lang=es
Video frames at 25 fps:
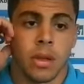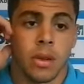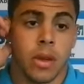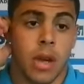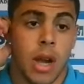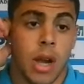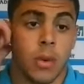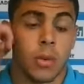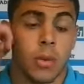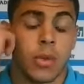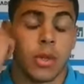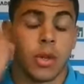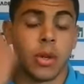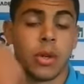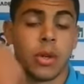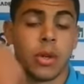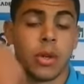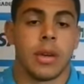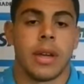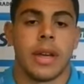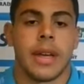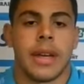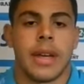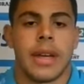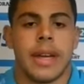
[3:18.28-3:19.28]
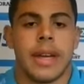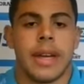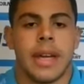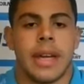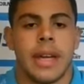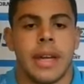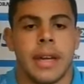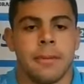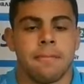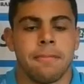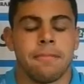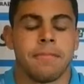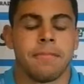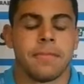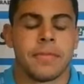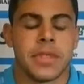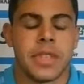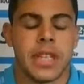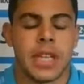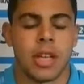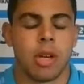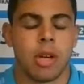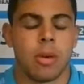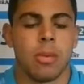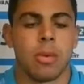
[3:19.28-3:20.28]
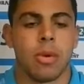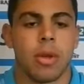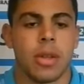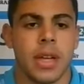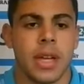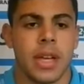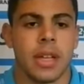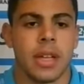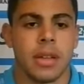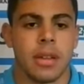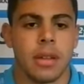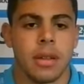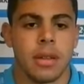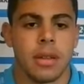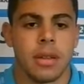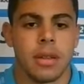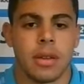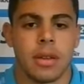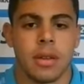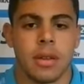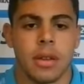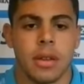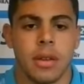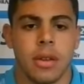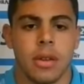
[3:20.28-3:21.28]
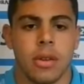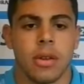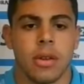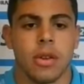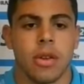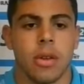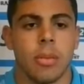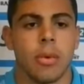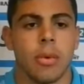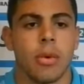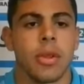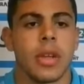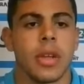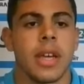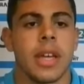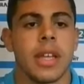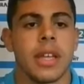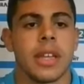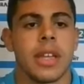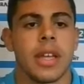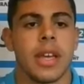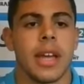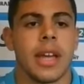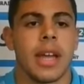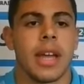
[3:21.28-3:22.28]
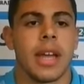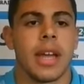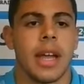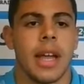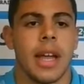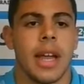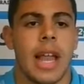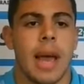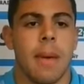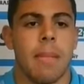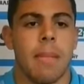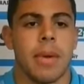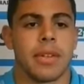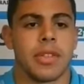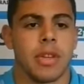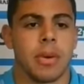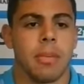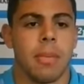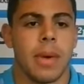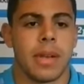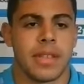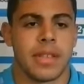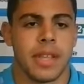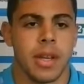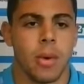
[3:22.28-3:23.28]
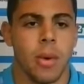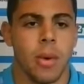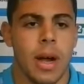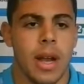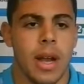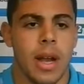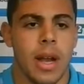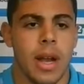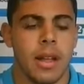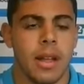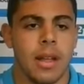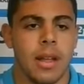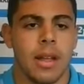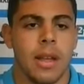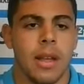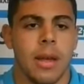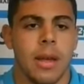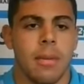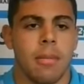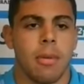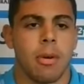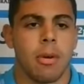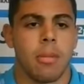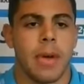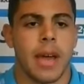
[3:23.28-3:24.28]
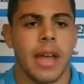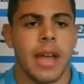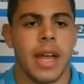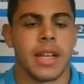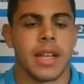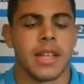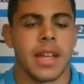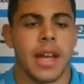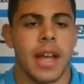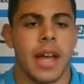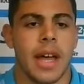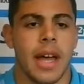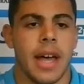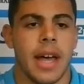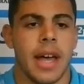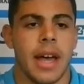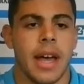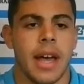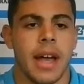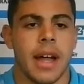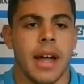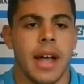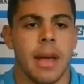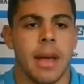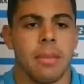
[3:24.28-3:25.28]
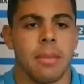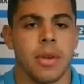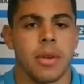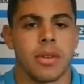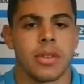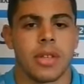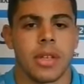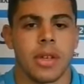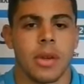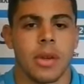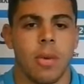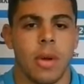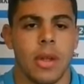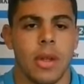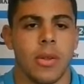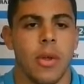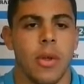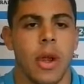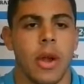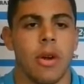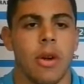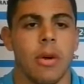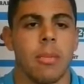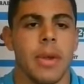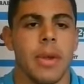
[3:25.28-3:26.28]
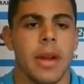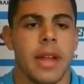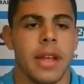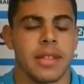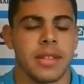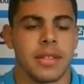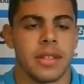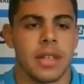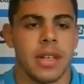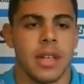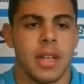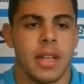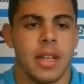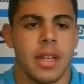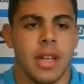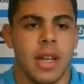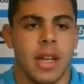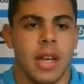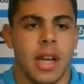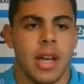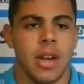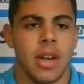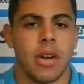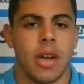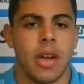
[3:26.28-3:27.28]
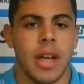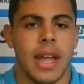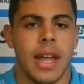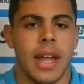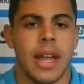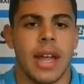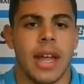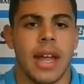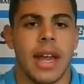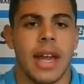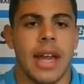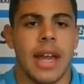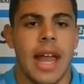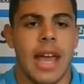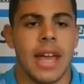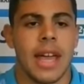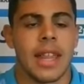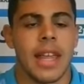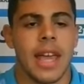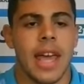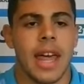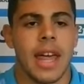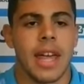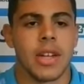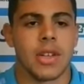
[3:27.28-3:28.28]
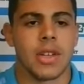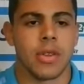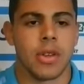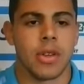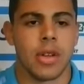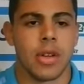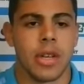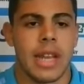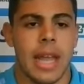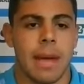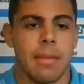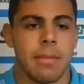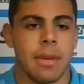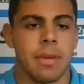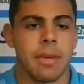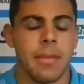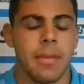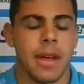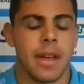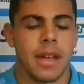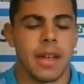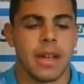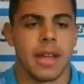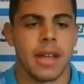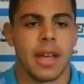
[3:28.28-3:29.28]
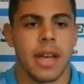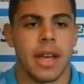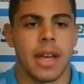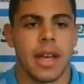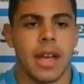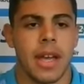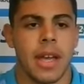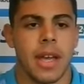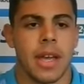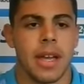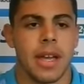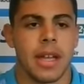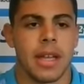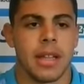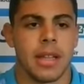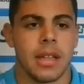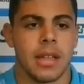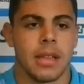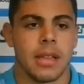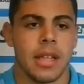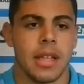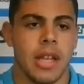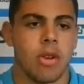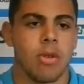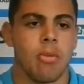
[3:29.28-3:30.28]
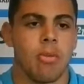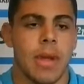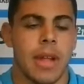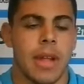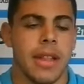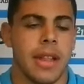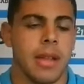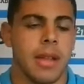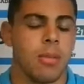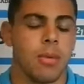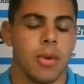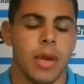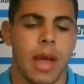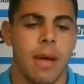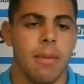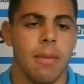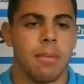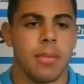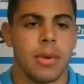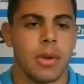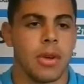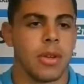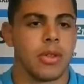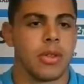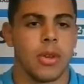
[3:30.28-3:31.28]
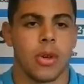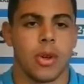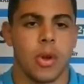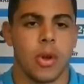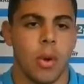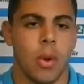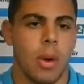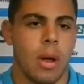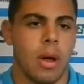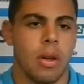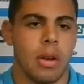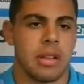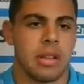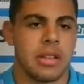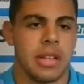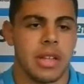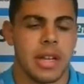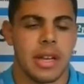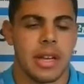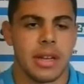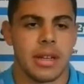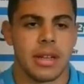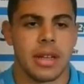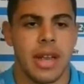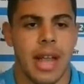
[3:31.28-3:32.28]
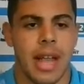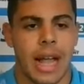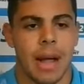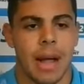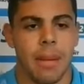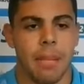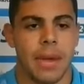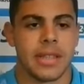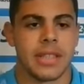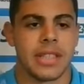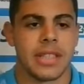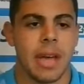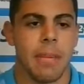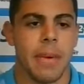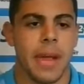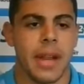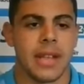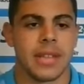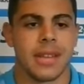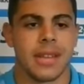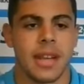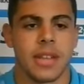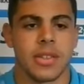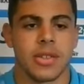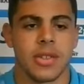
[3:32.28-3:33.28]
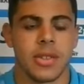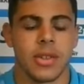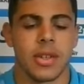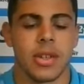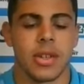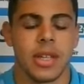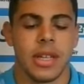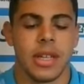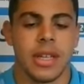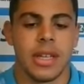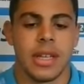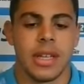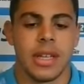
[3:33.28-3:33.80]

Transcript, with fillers: Bueno, Lucho, como, como dijiste, la presión va a ser igual, por más que haya cambios en cuanto a nombres, Creo que la idea de ellos es la misma, eh, tienen un plantel muy amplio y todos los jugadores tienen la capacidad para hacer eso.